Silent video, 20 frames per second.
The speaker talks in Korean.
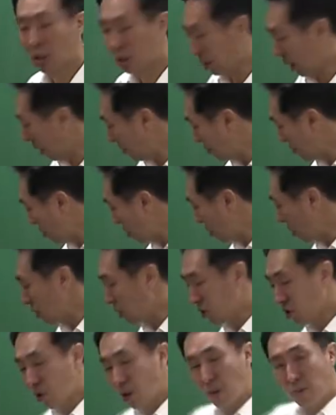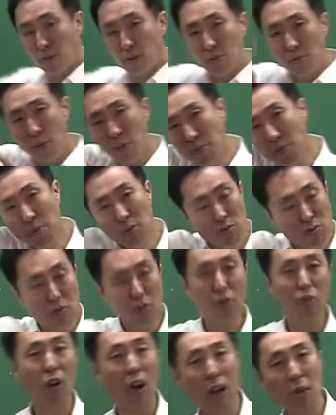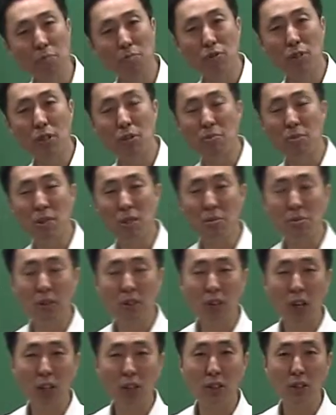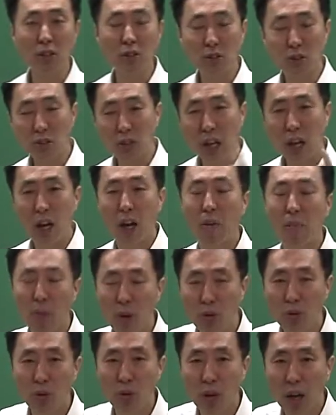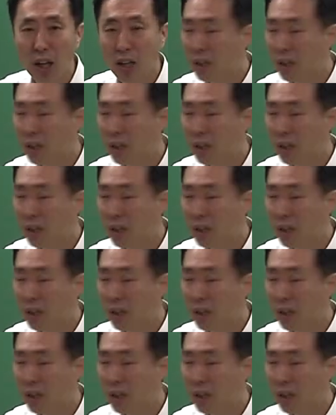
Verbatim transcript: 남들이 등기부등본 보면 우리 와이프 집이지만 사실은 그거 내가 번 돈